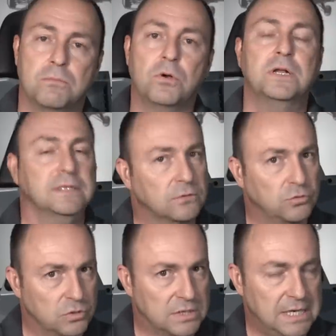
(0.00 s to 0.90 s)
Böylelikle
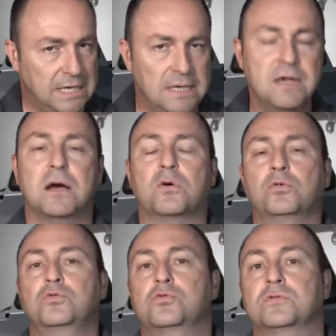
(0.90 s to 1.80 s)
Türkiye İHA
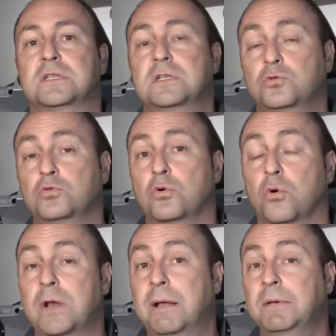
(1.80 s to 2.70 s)
konusunda da çok
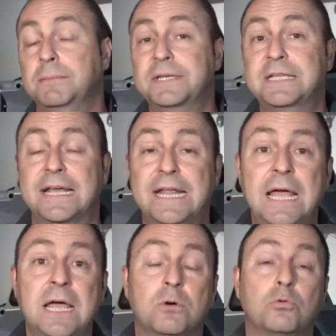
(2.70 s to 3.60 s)
önemli bir
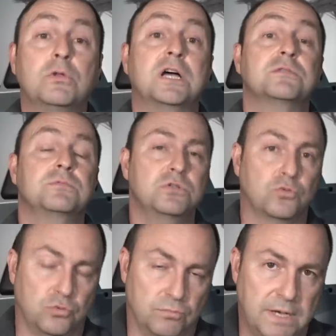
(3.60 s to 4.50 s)
yere ulaşmış
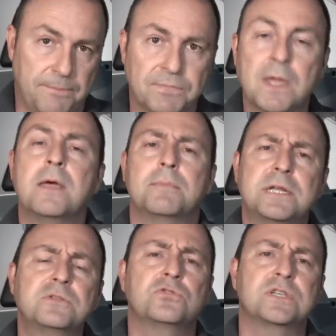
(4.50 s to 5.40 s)
durumda.
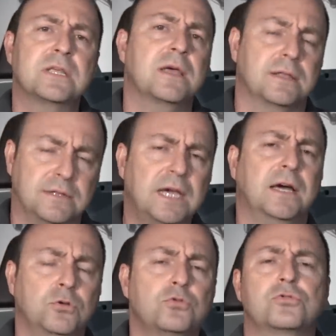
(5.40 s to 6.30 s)
Biraz önce de
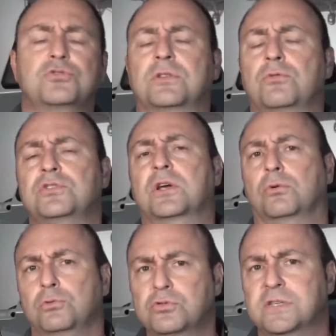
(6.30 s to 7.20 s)
tekrar Hürkuş'a dönecek
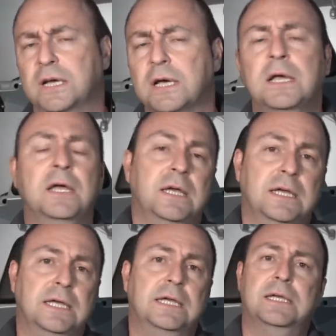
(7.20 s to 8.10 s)
olursak e,